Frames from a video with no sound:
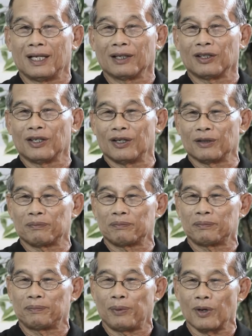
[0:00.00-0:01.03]
แล้วก็
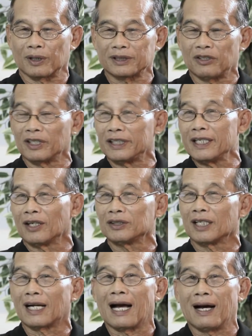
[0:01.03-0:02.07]
พวกเจ้าหน้าที่เขา
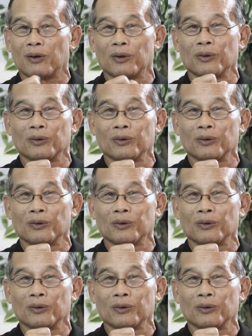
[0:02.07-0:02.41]
จะกล่าว